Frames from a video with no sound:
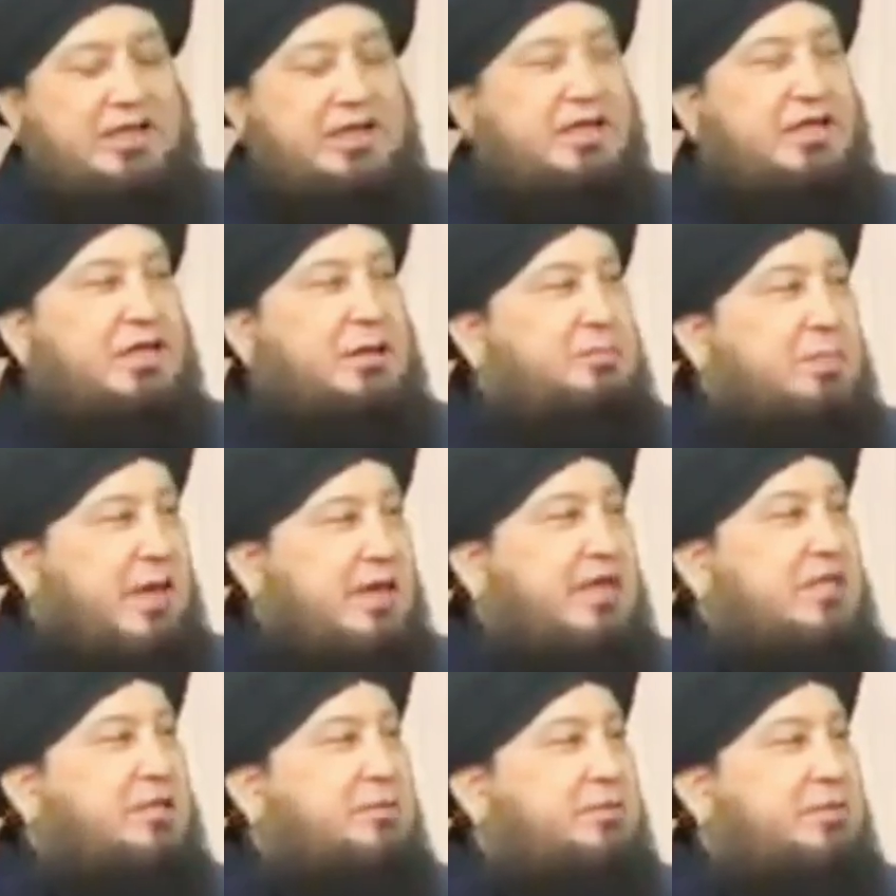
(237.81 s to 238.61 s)
करके
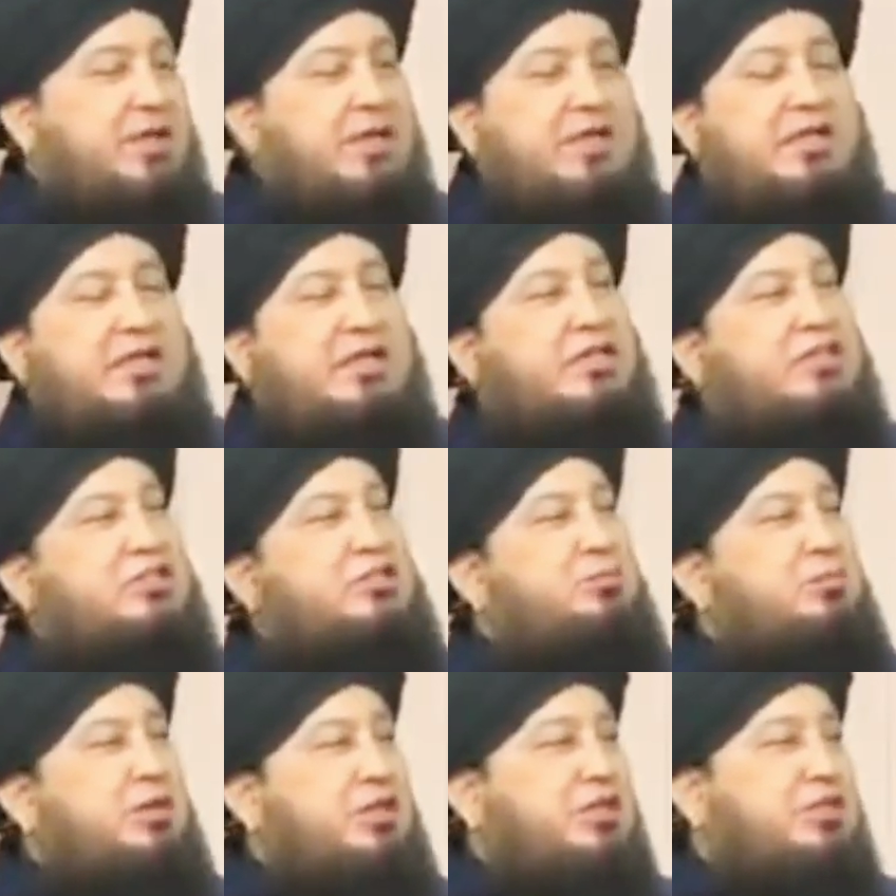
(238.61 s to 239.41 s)
पानी दम करके या
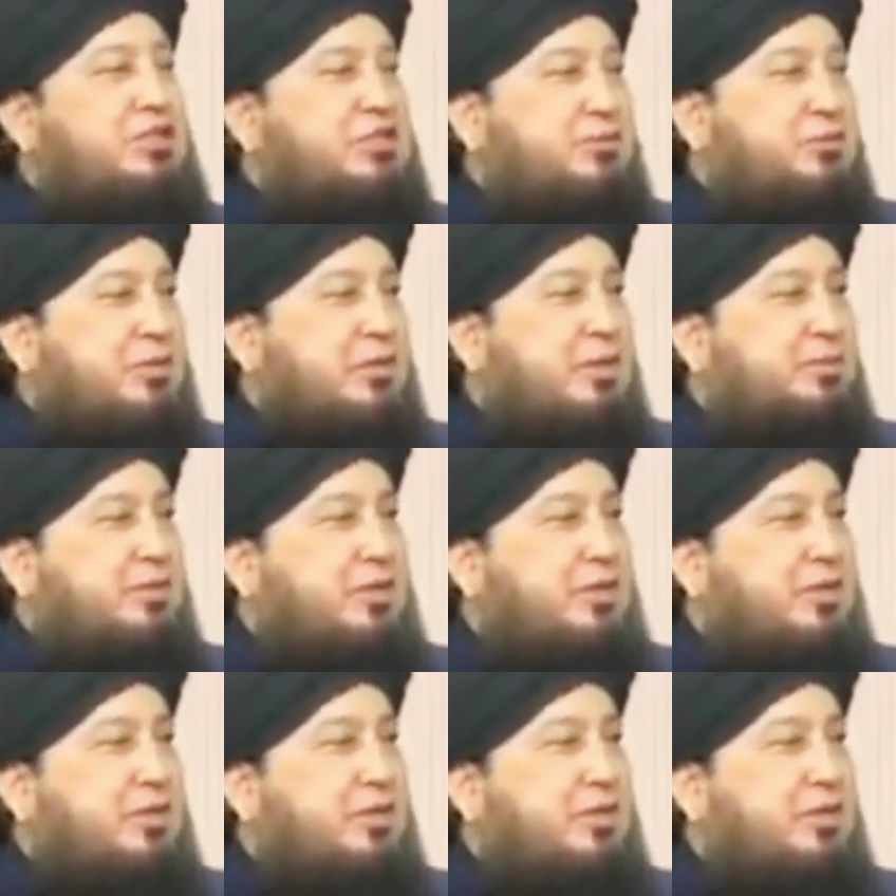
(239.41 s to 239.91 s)
किसी मीठी चीज़ में